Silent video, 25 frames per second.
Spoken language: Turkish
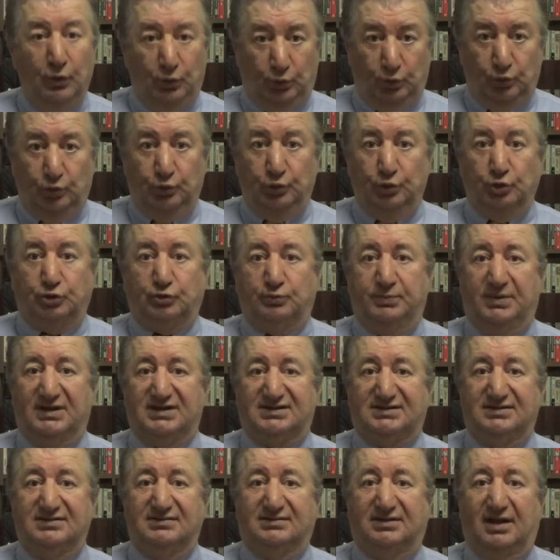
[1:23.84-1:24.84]

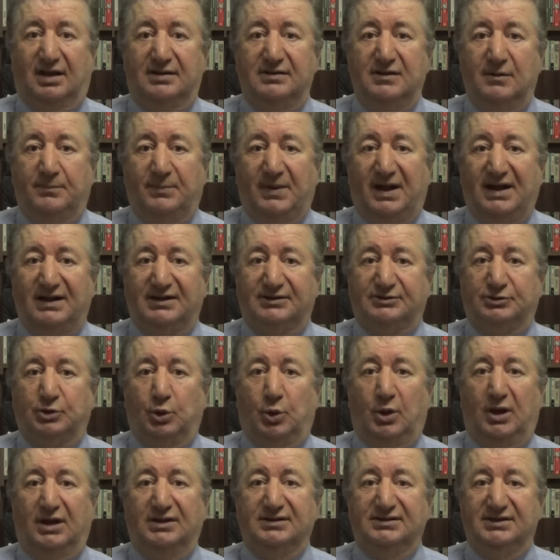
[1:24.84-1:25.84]
Unutmasın Tayyip
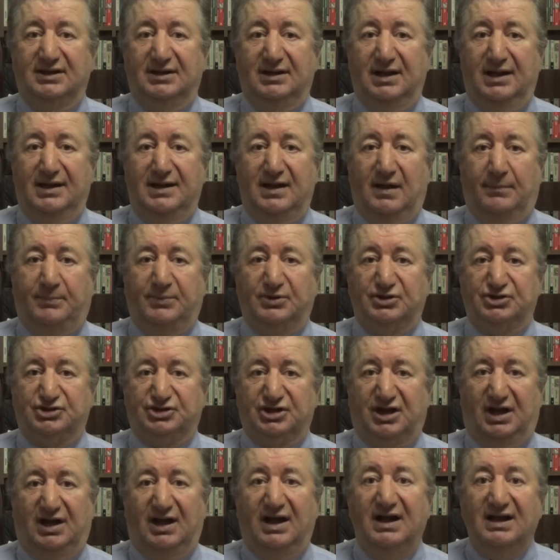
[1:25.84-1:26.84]
Erdoğan ile
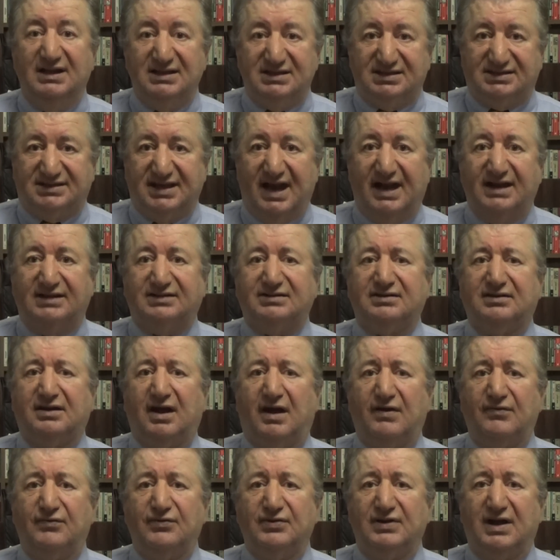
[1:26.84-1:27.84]
yapacağı sert
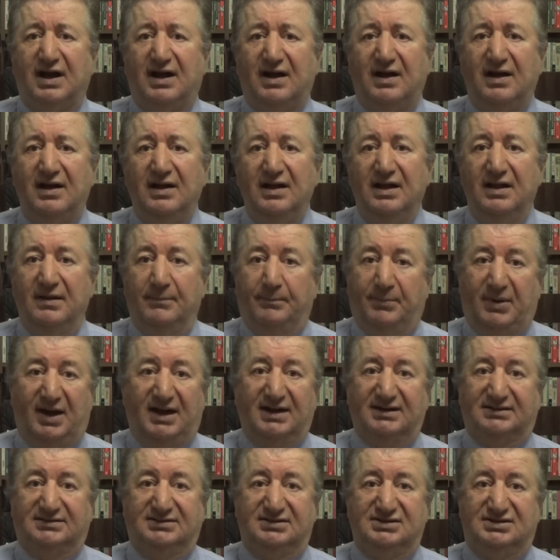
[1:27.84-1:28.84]
kavga
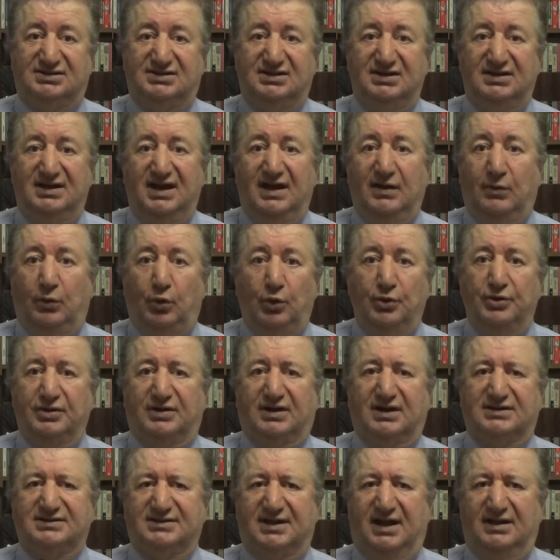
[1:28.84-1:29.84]
partisine oy
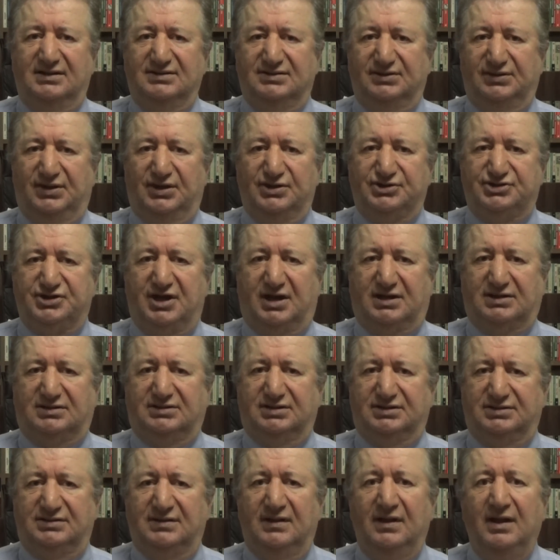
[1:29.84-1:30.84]

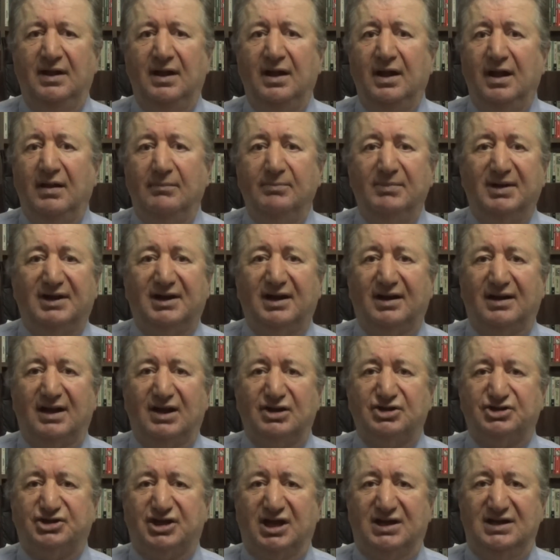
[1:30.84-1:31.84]
kazandıracaktır.'' Meral
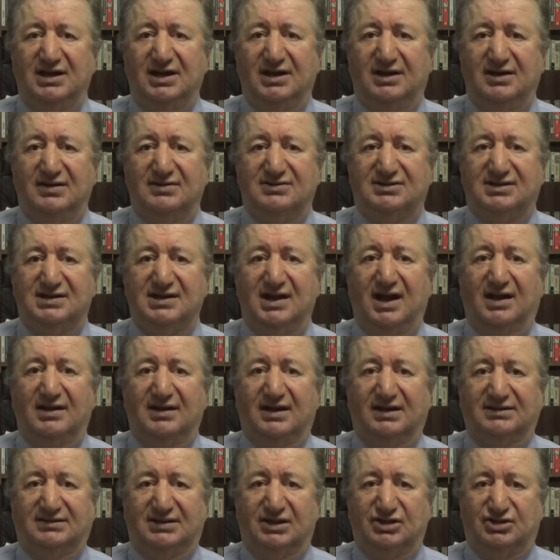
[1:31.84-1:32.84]
Akşener'in Sinan
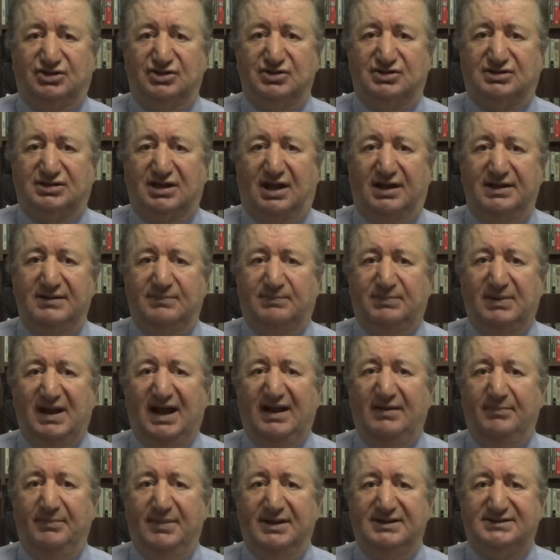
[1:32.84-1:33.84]
Ateş'i
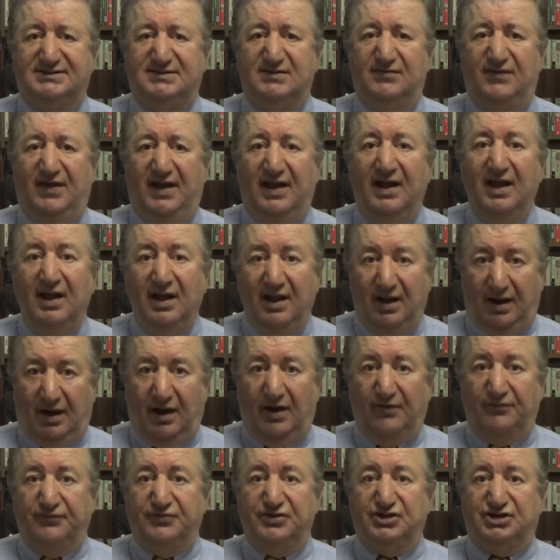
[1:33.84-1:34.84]
sahiplenmesi ve
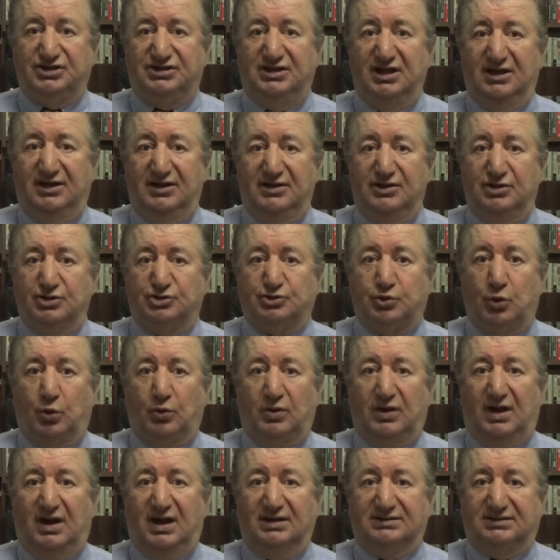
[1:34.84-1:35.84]
afişlerini
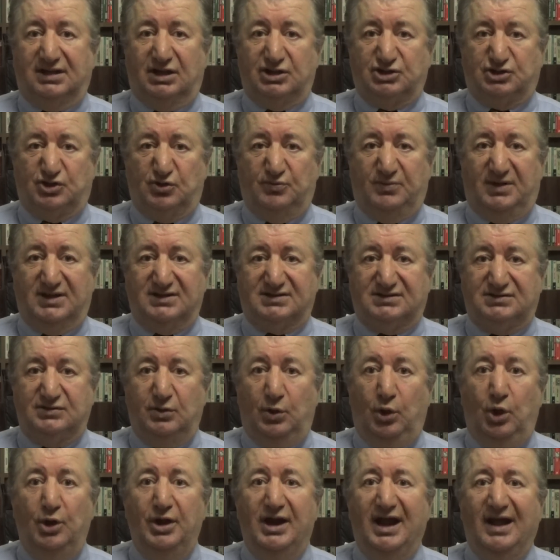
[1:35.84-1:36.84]
sokağa
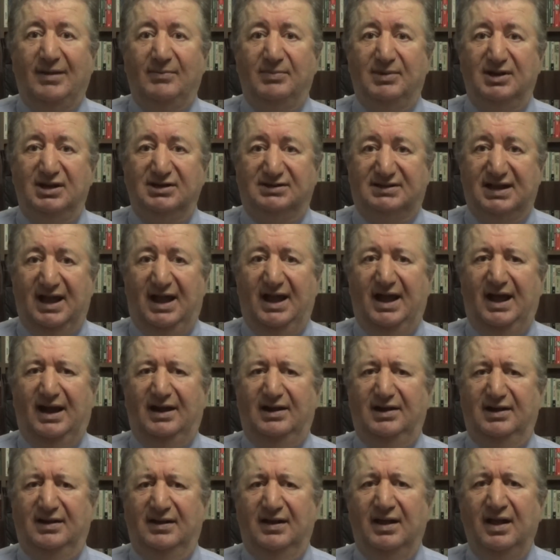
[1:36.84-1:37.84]
taşıması önemli,
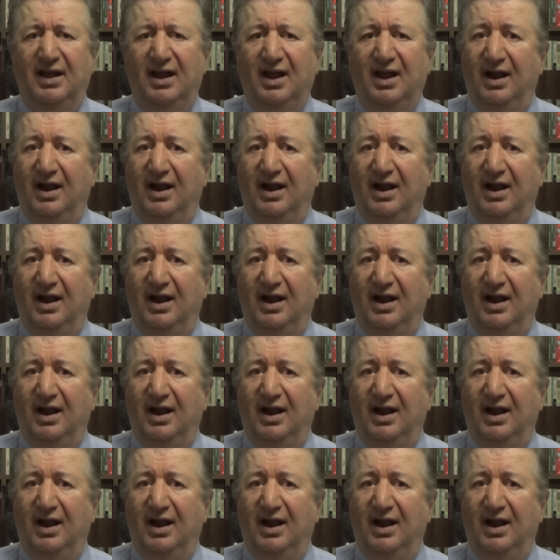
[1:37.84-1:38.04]
değerli.